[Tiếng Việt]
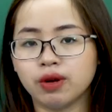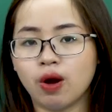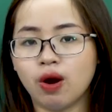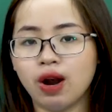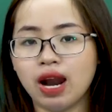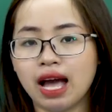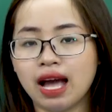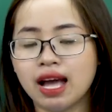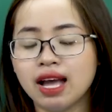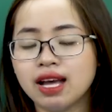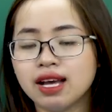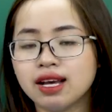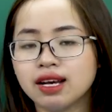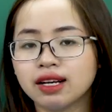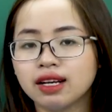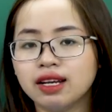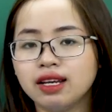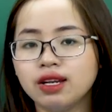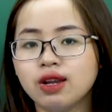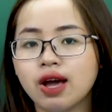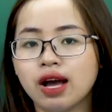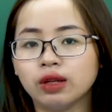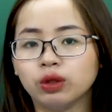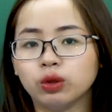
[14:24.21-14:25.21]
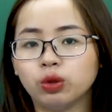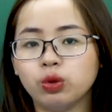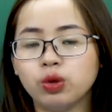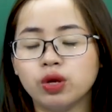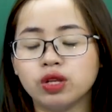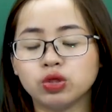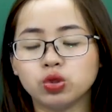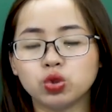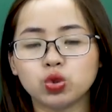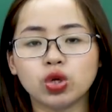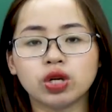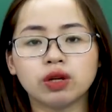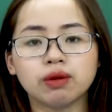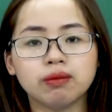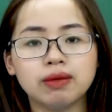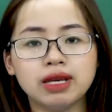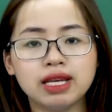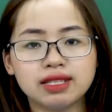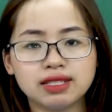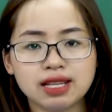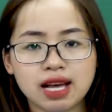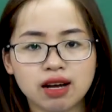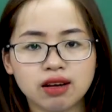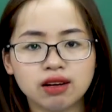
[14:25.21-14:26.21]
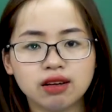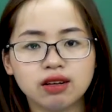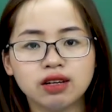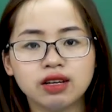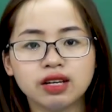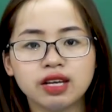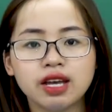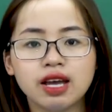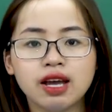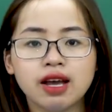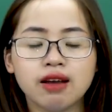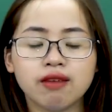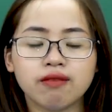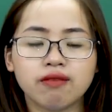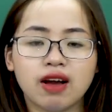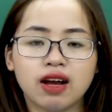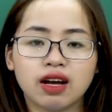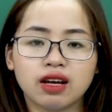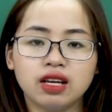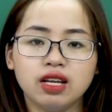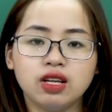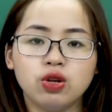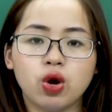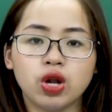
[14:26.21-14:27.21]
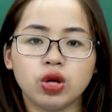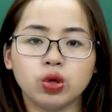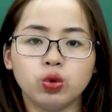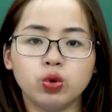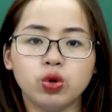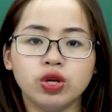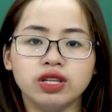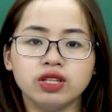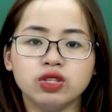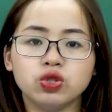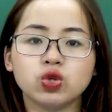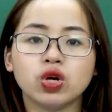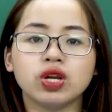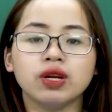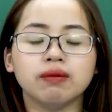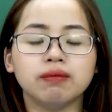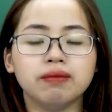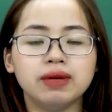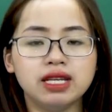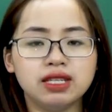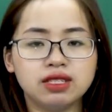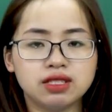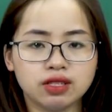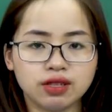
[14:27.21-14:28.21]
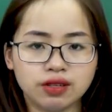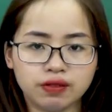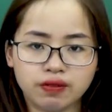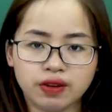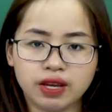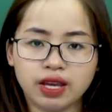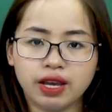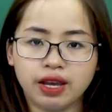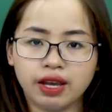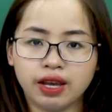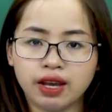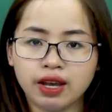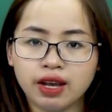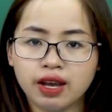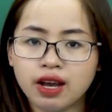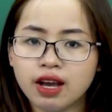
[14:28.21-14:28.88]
đó là khi đoàn thuyền chuẩn bị ra khơi và khi đoàn thuyền chuẩn bị trở về.